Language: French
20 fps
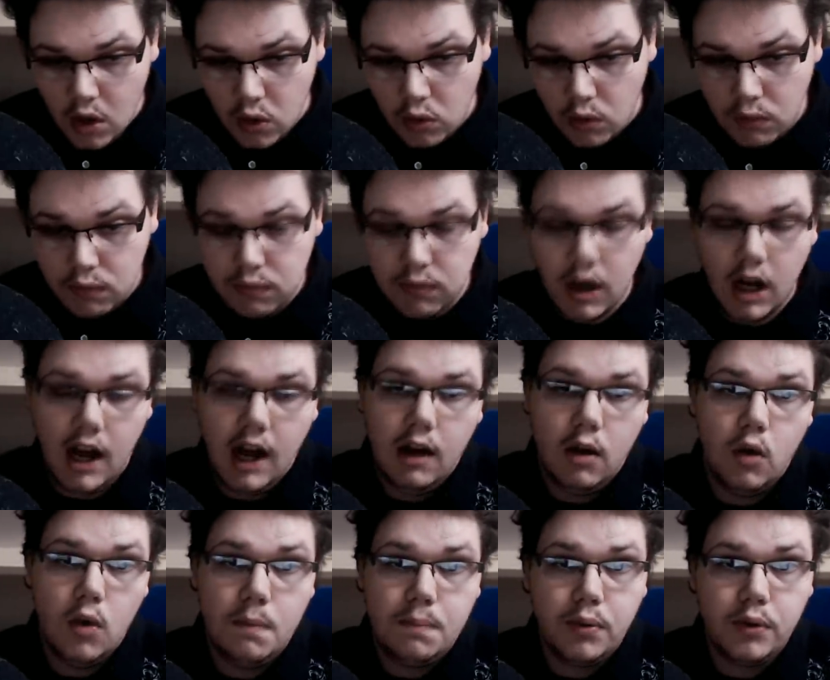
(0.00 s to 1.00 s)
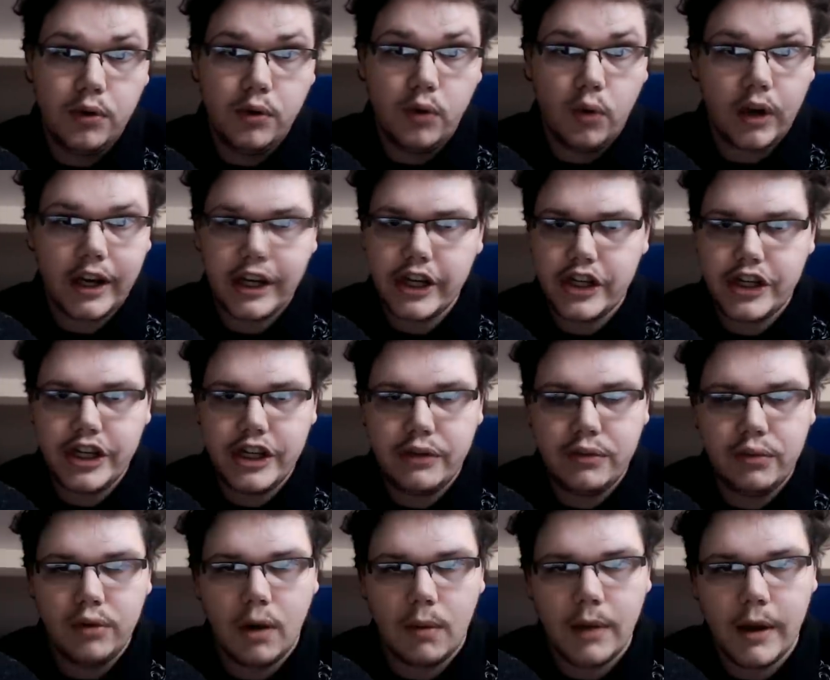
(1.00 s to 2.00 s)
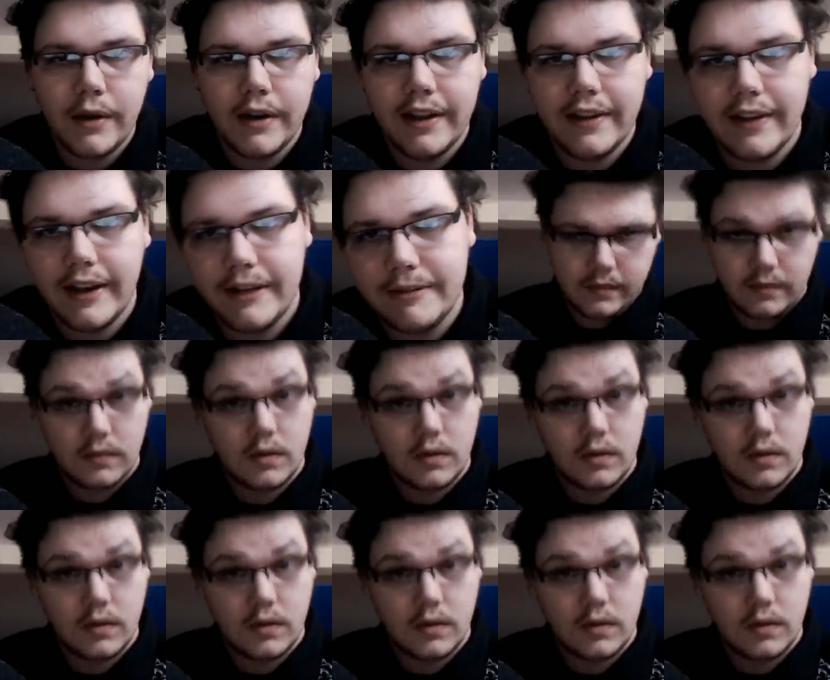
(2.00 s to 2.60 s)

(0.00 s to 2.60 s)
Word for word: Donc voilà, le pognon régit tout dans Bayonetta.